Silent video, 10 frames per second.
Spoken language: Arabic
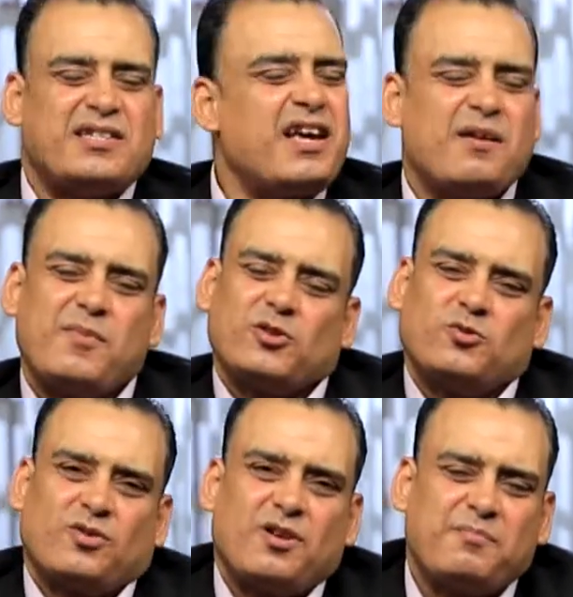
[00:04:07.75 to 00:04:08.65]
زهق
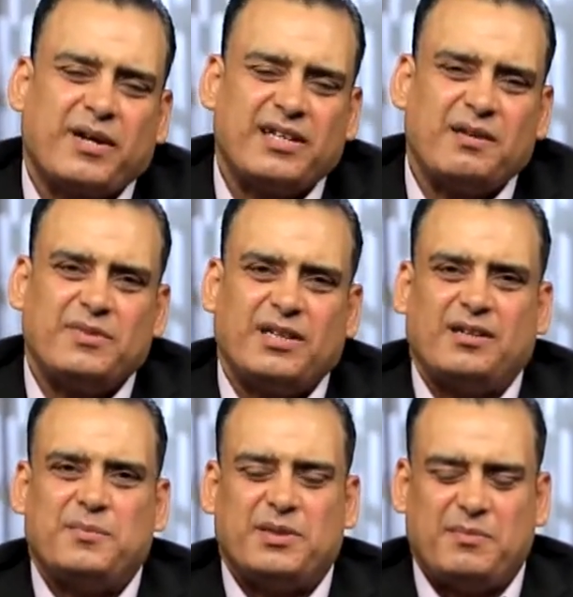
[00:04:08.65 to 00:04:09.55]
برضه الرب كده
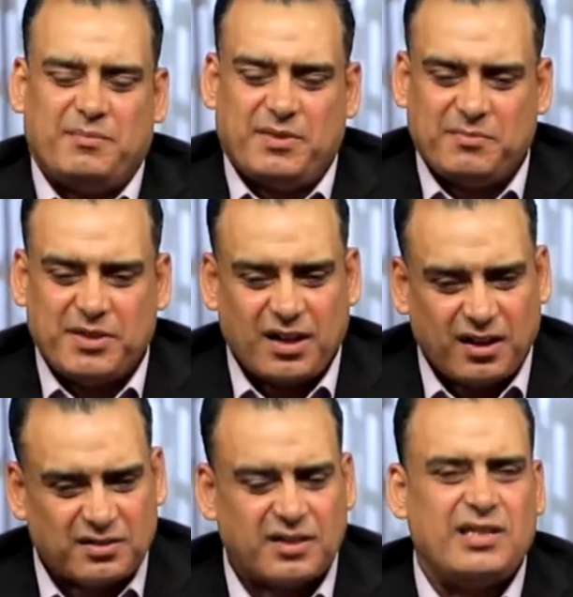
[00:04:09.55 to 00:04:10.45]
من من
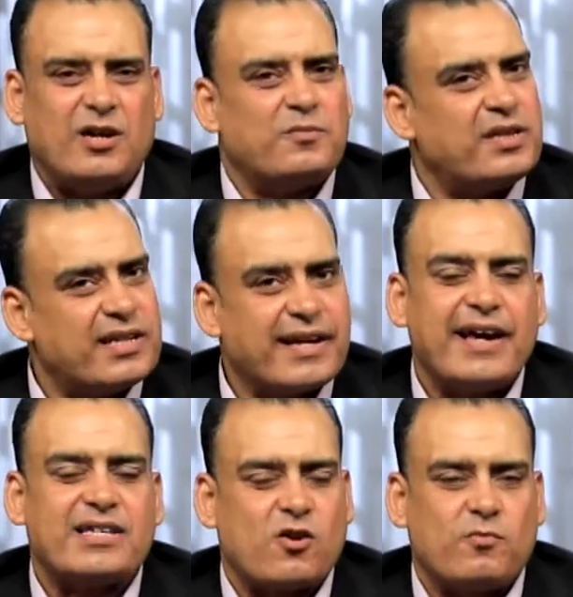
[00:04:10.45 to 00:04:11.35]
الخطيه ومن
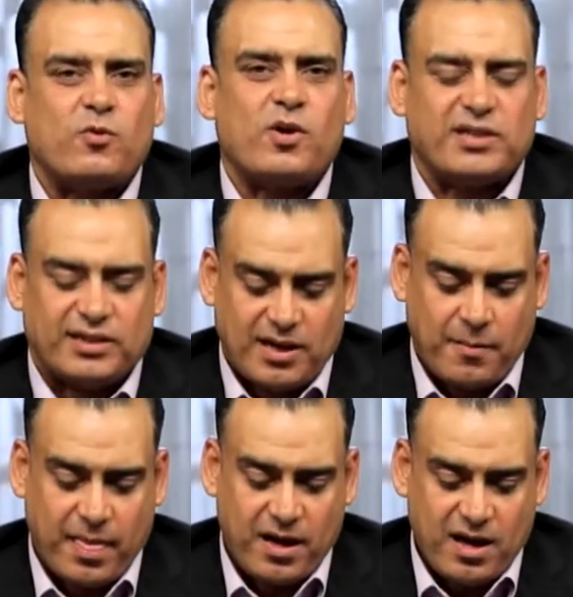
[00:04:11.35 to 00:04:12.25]
النجاسه ومن الوضع
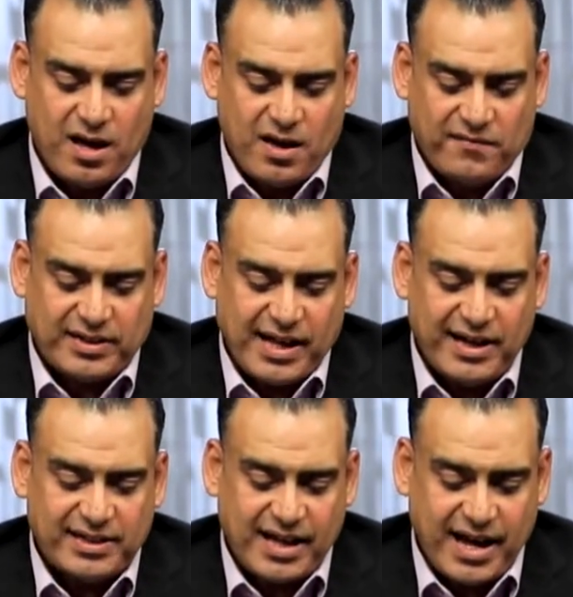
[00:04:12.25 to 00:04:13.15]
ده
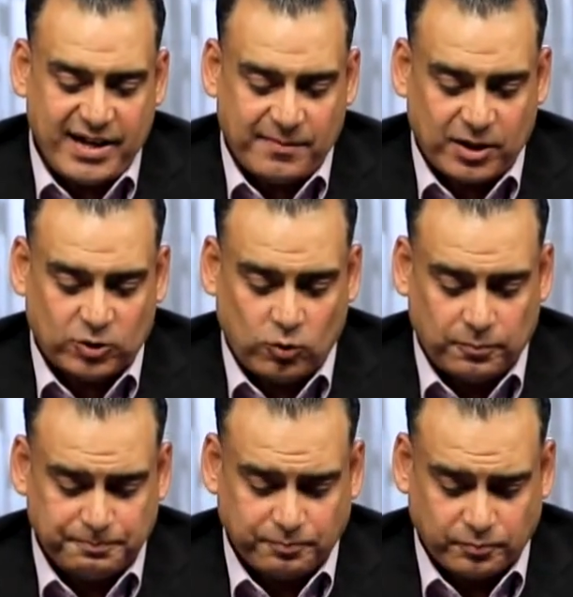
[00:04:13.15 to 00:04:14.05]
فاتقالت ايه
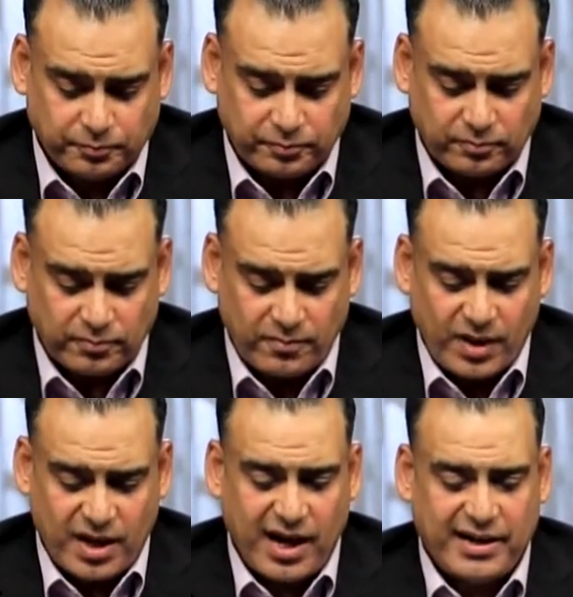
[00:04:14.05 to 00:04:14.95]
برضه
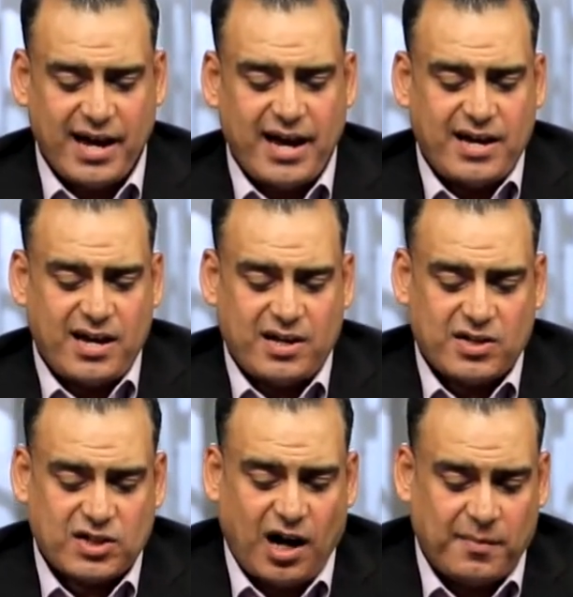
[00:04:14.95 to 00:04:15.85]
يعني
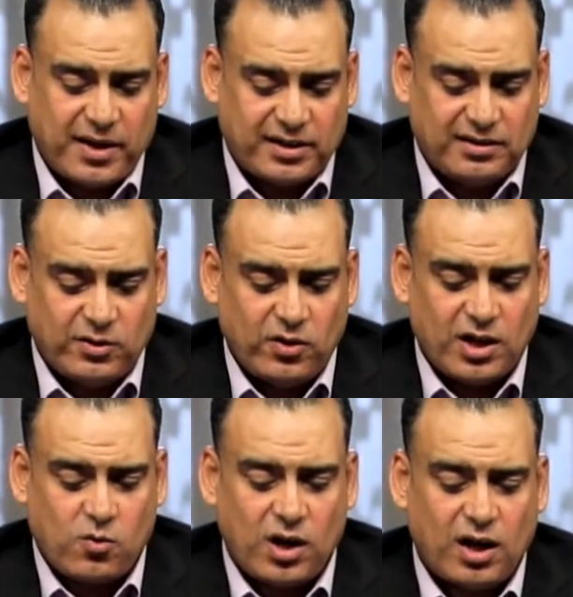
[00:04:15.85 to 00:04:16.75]
آية صعبة جدا
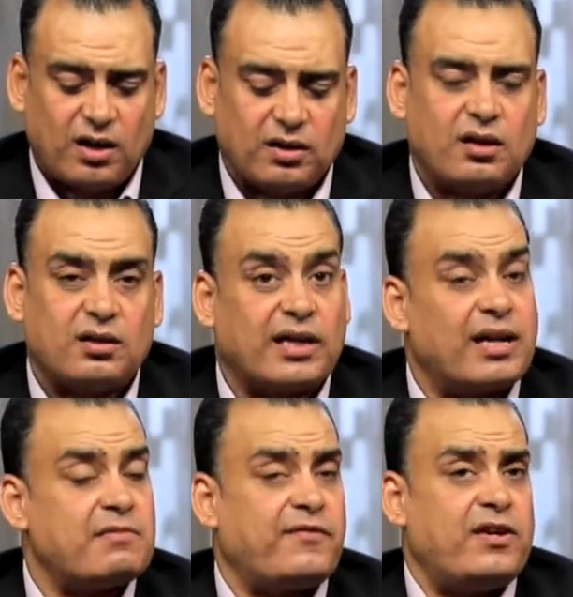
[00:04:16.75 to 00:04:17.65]
يقول لك وراء الله ده
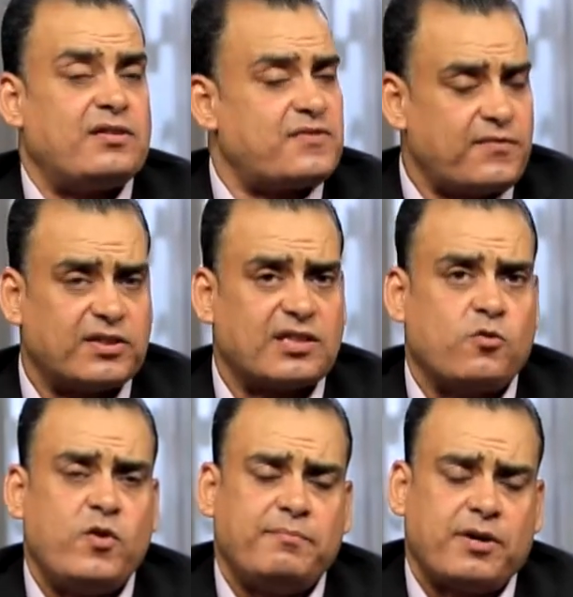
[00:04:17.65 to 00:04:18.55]
كان فين ده في سفر
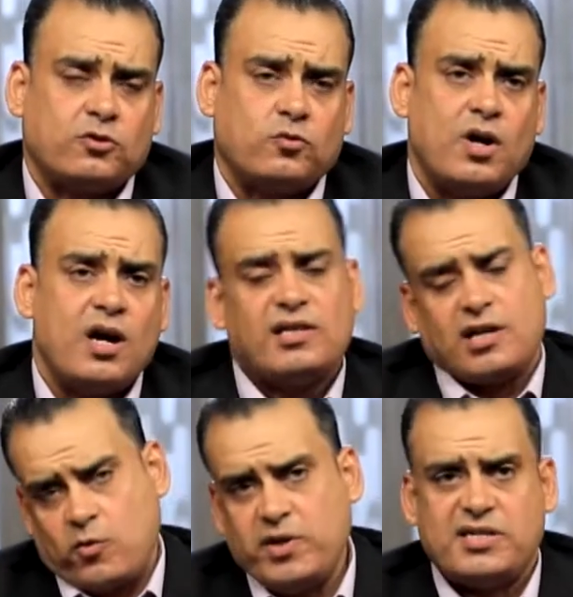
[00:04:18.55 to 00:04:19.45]
التكوين برضه
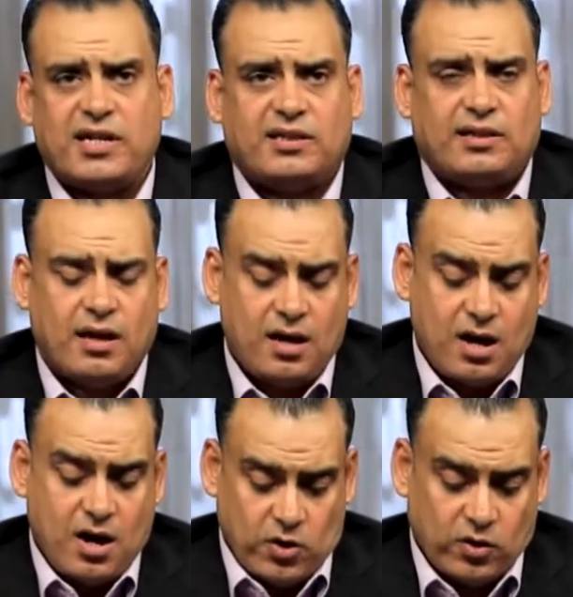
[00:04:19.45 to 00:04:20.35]
تكوين ستة
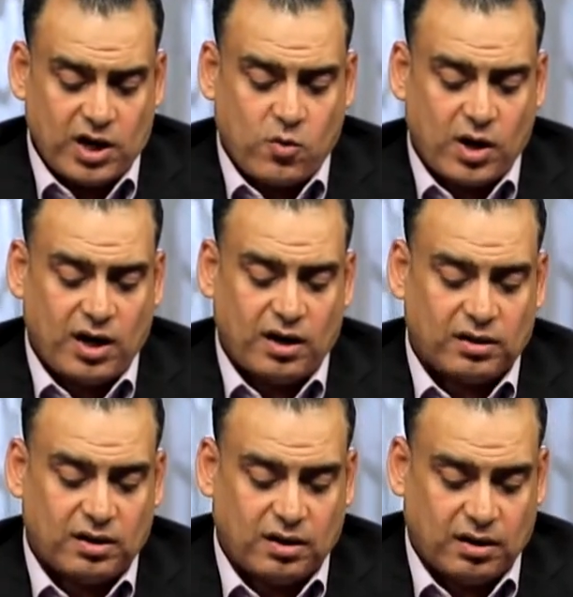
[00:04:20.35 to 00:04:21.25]
يقول لك وراء
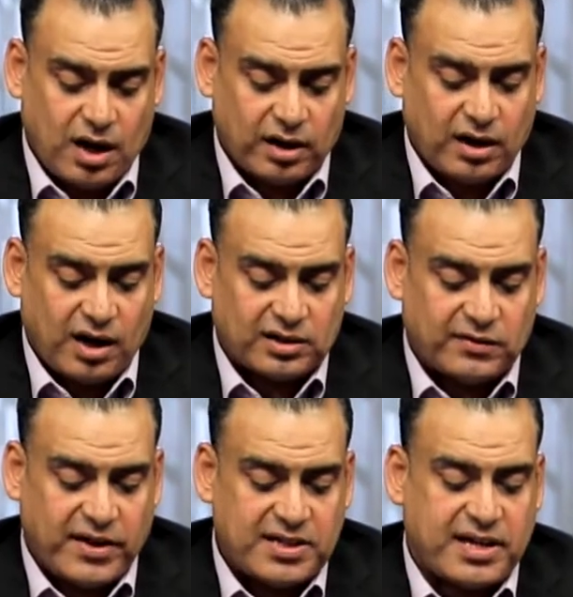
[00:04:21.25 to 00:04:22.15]
الله
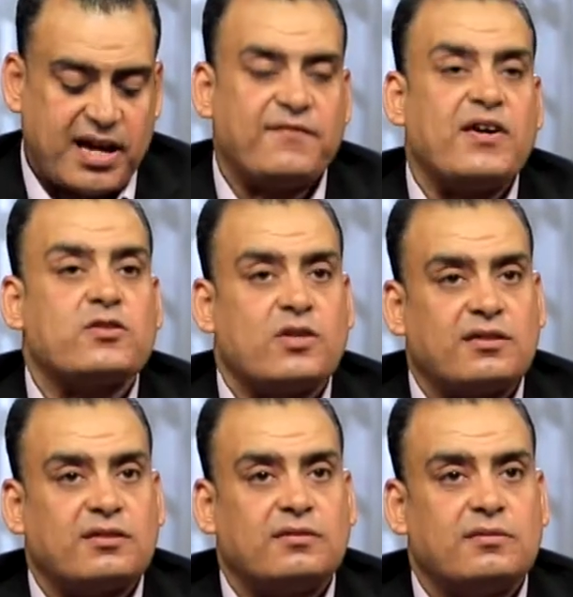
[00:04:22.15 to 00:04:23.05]
الارض فاذا هي
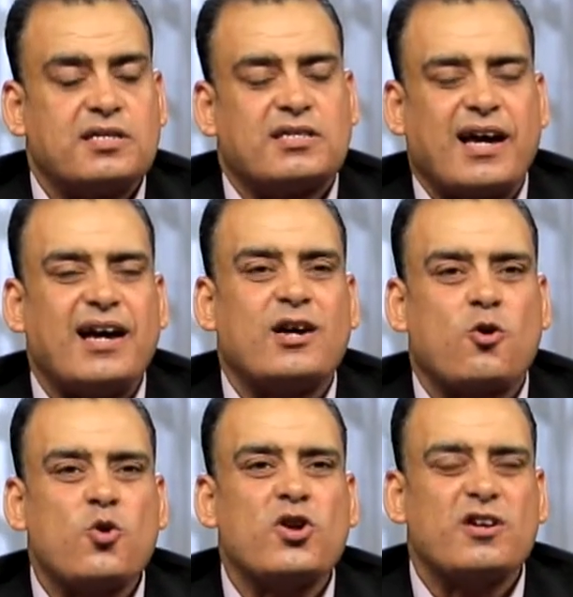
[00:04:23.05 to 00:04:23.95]
فسدت اذ كان
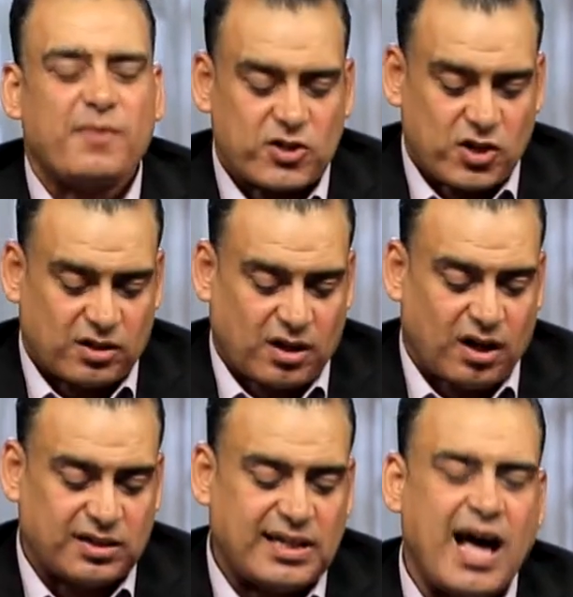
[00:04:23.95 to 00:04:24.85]
كل بشر
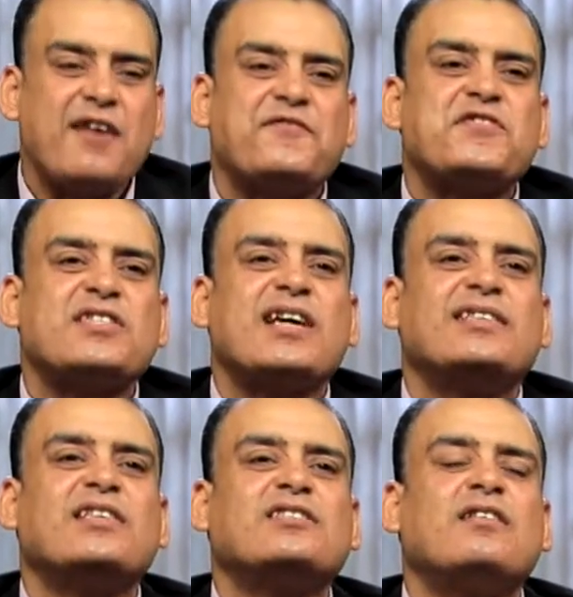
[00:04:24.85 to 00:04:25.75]
قد افسد